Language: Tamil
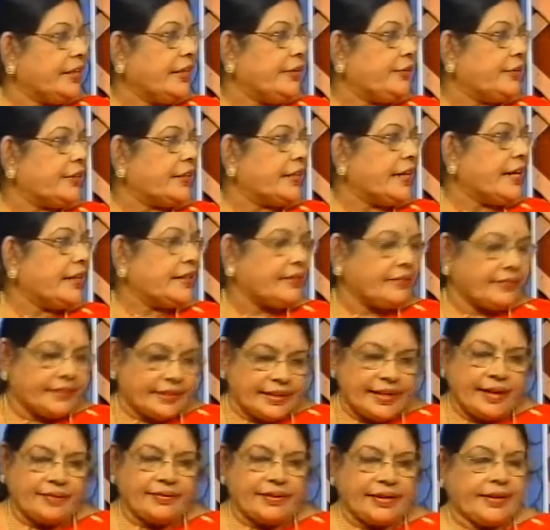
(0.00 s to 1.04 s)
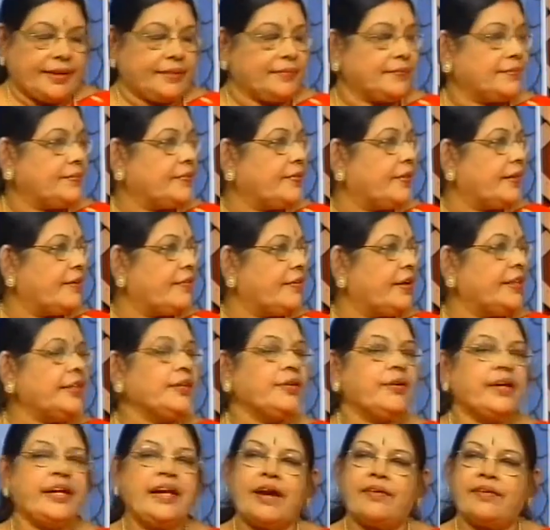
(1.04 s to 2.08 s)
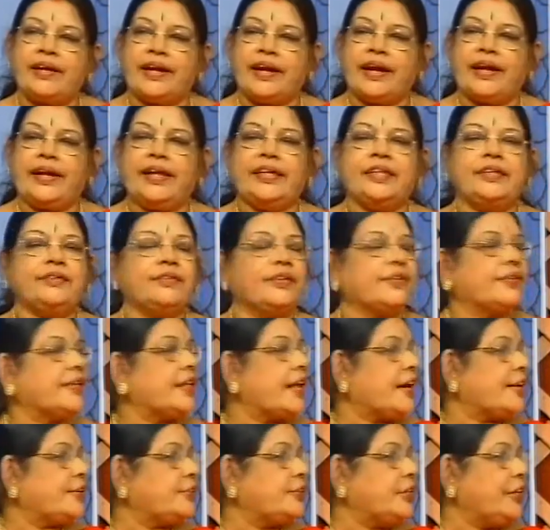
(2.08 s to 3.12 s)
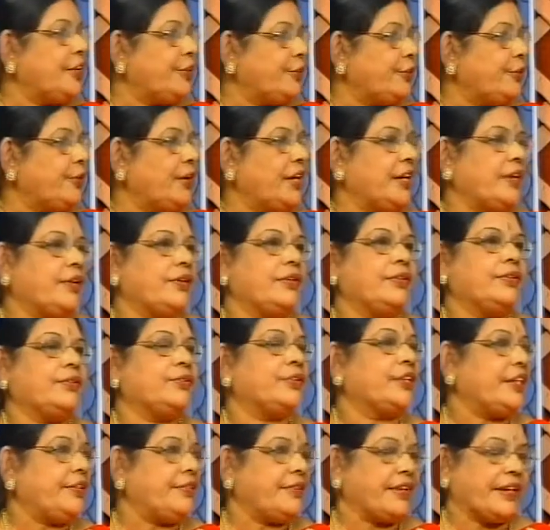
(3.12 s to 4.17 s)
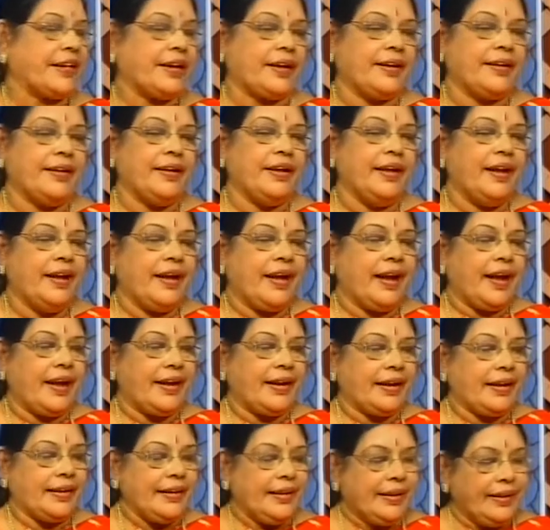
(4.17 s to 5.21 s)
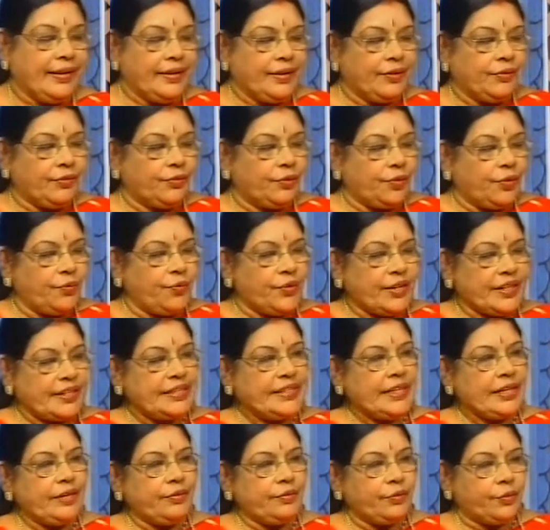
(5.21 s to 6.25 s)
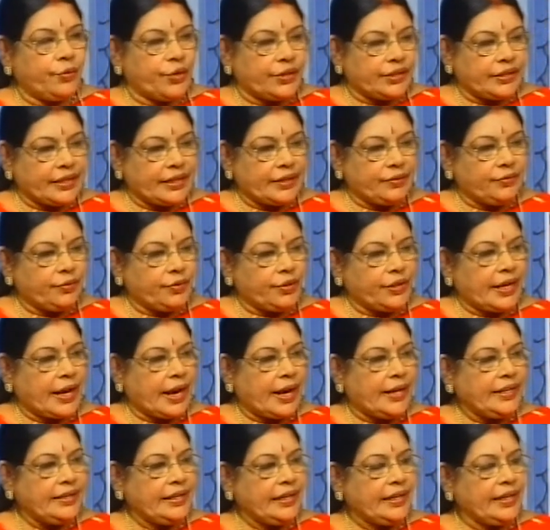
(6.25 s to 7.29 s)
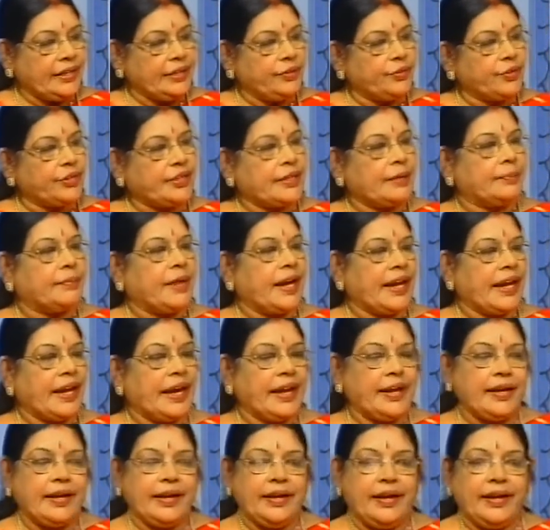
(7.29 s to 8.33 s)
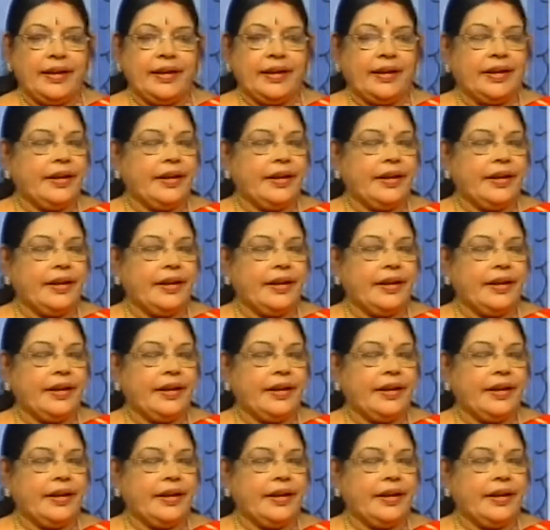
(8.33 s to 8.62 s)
குரத்தி ஒருத்தி அந்த வழியாக வர்றான் வந்தவுடனே அவளை அழைத்து வருவதாக சொல்லி தோழி கூட்டிகிட்டு வர்றான் ஆக ஒவ்வொரு சீன் ஒருத்தர் ஒரு காட்சியிலேருந்து ஒருத்தர் மறைய